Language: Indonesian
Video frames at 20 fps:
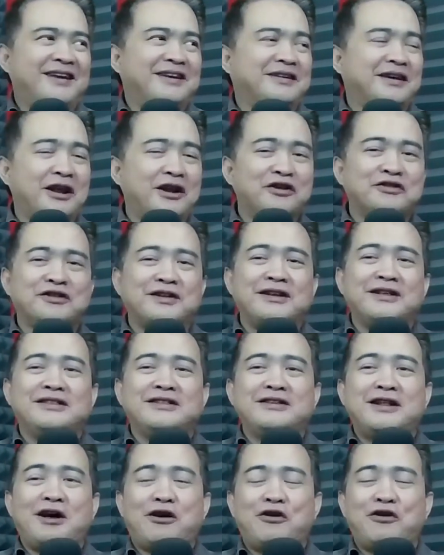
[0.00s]
Kan kalau sering
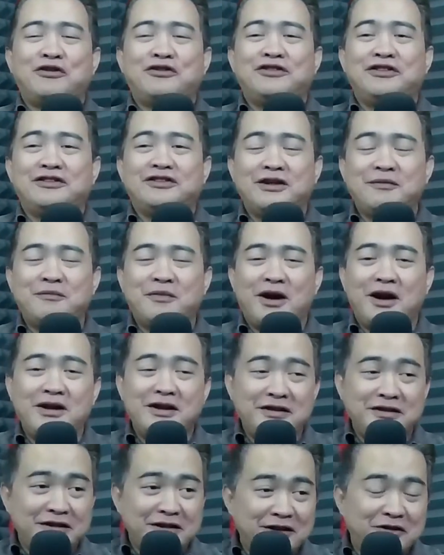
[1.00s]
tidak konsisten maka
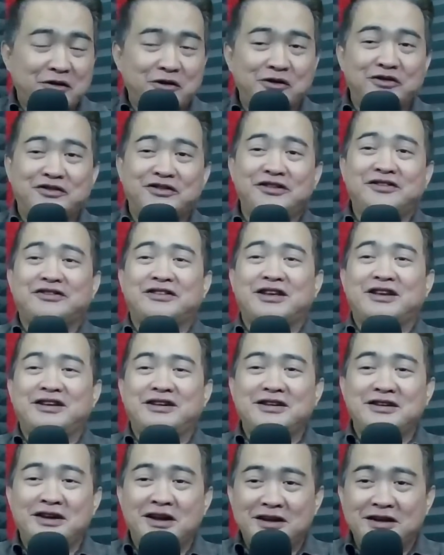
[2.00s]
dia jadi
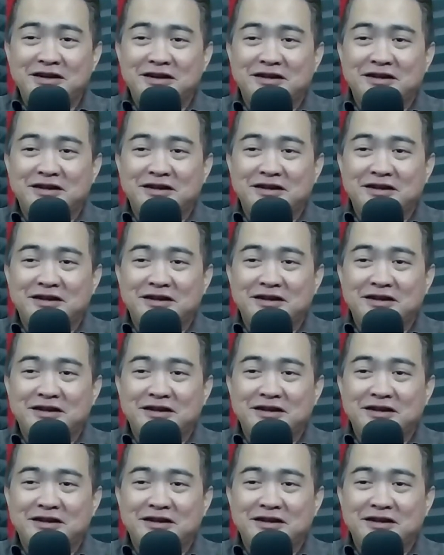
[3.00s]
konsisten dengan